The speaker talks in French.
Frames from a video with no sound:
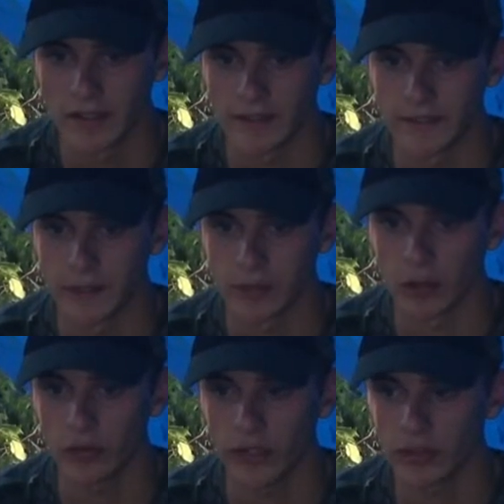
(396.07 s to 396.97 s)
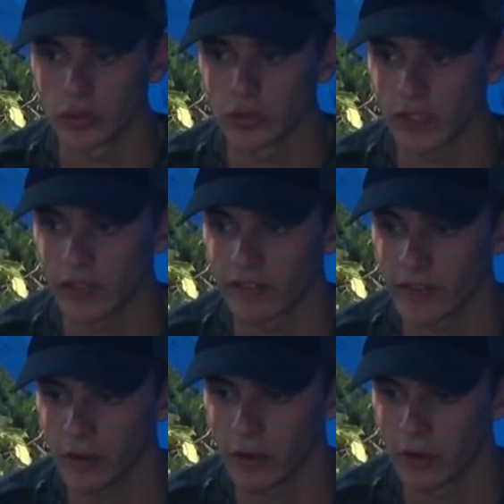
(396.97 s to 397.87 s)
C'est en fait, je voudrais
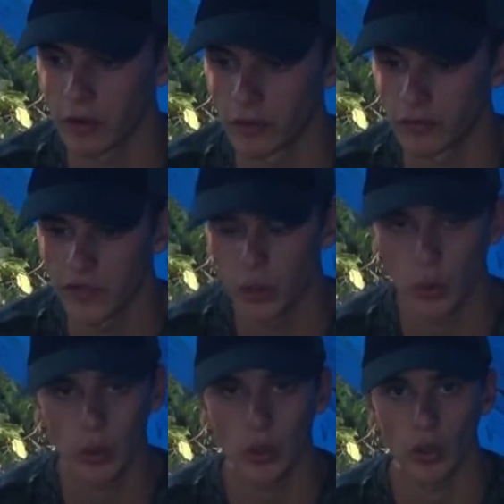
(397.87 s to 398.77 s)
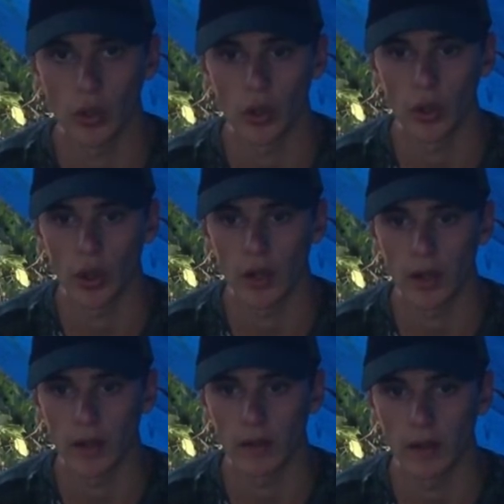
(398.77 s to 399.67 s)
faire une vidéo
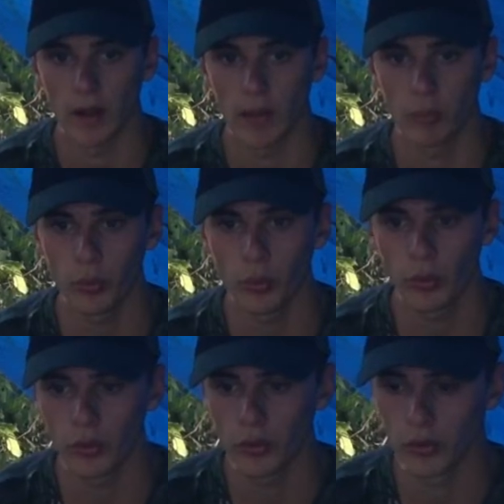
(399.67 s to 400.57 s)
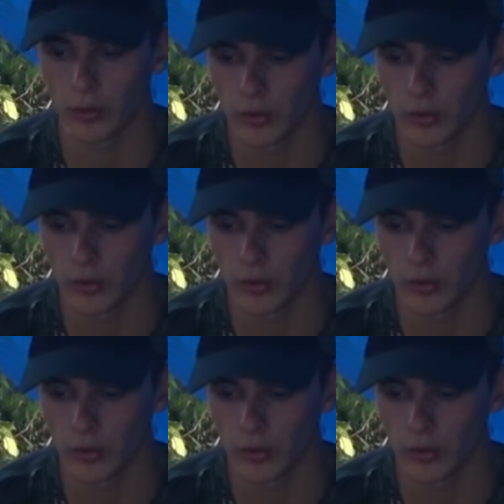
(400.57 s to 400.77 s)
un peu